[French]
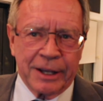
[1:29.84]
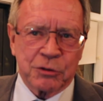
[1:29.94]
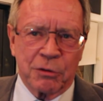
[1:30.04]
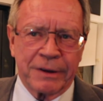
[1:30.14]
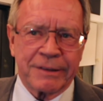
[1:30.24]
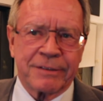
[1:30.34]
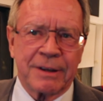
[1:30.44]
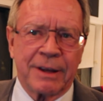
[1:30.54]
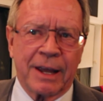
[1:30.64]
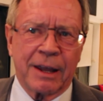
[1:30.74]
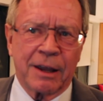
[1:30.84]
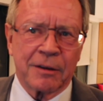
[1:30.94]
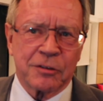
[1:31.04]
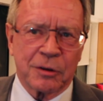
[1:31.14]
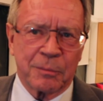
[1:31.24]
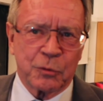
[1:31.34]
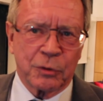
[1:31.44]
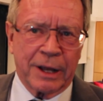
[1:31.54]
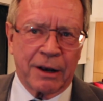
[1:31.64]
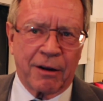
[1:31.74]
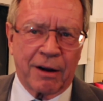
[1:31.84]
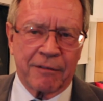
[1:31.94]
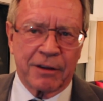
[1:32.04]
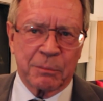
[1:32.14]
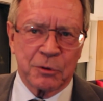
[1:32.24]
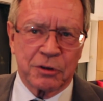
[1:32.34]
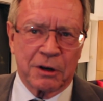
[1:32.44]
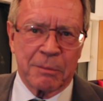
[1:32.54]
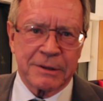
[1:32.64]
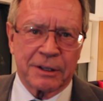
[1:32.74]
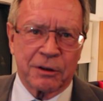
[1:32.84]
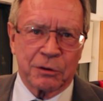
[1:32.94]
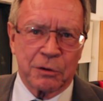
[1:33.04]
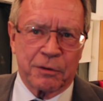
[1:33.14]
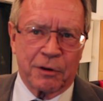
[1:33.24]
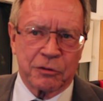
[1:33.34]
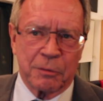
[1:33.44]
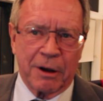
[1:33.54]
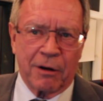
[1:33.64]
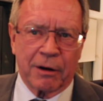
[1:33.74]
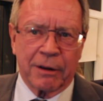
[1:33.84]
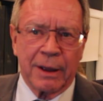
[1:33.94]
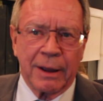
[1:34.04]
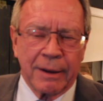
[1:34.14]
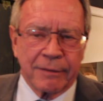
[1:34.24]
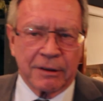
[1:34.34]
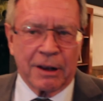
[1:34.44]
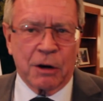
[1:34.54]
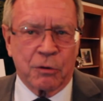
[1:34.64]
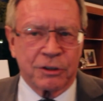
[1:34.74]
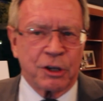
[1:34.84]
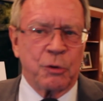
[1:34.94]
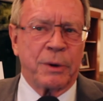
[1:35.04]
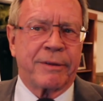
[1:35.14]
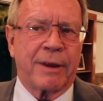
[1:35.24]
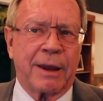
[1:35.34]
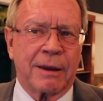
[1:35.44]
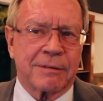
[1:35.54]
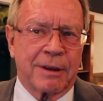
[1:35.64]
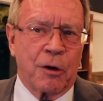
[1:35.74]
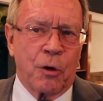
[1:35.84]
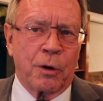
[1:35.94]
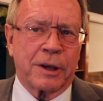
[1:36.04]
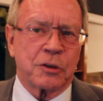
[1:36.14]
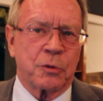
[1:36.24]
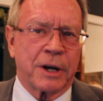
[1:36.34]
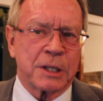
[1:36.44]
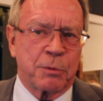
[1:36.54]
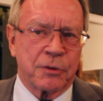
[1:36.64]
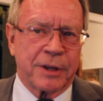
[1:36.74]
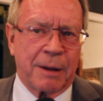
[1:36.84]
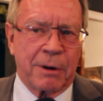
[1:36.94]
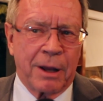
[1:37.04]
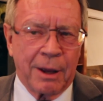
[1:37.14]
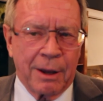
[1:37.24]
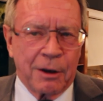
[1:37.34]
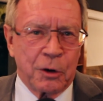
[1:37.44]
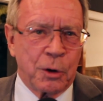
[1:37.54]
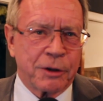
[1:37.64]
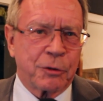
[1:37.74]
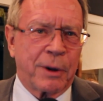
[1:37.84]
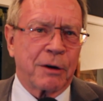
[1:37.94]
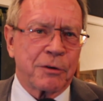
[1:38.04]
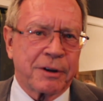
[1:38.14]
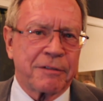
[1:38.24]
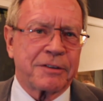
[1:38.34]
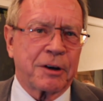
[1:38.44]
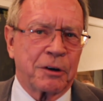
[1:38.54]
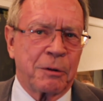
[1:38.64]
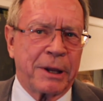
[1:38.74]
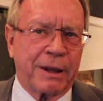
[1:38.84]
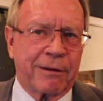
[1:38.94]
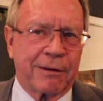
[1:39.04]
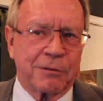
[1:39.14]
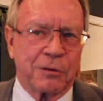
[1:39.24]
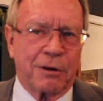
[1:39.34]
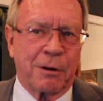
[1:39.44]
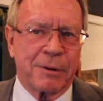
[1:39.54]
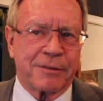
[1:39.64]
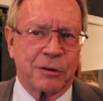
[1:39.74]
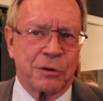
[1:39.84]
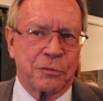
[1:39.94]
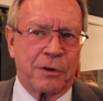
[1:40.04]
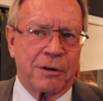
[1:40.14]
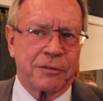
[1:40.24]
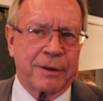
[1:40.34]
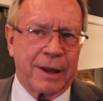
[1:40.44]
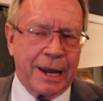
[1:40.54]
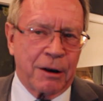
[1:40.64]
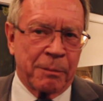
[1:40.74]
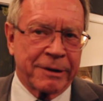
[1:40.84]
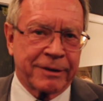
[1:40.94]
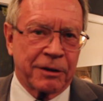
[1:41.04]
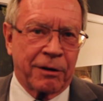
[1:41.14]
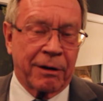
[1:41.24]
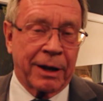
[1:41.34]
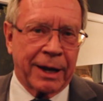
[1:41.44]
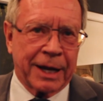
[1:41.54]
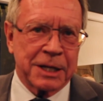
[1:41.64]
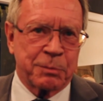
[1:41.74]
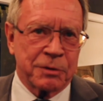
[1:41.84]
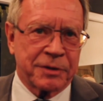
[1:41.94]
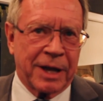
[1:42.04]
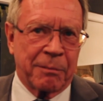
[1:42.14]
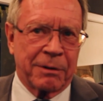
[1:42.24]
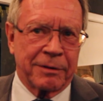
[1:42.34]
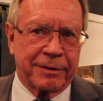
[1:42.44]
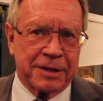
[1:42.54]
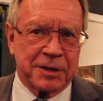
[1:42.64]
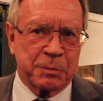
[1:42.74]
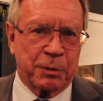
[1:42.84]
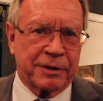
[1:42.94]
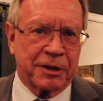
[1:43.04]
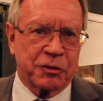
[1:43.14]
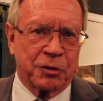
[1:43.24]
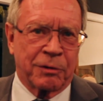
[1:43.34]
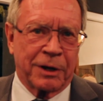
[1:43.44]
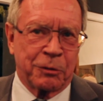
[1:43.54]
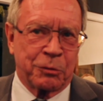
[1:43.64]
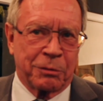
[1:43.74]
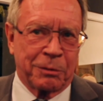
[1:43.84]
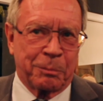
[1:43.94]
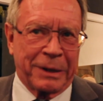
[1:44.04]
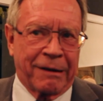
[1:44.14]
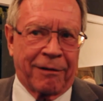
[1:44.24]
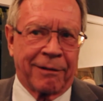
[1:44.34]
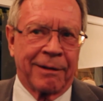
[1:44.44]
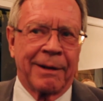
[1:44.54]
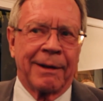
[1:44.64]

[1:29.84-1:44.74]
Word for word: Et ce qu'on vient de signer tout à l'heure avec Monsieur l'ambassadeur de France au Maroc, c'est dans la continuité. C'est eux qui sont responsables. Le SER, le service économique de l'ambassade de France et l'ambassadeur est responsable des exportations et du bilan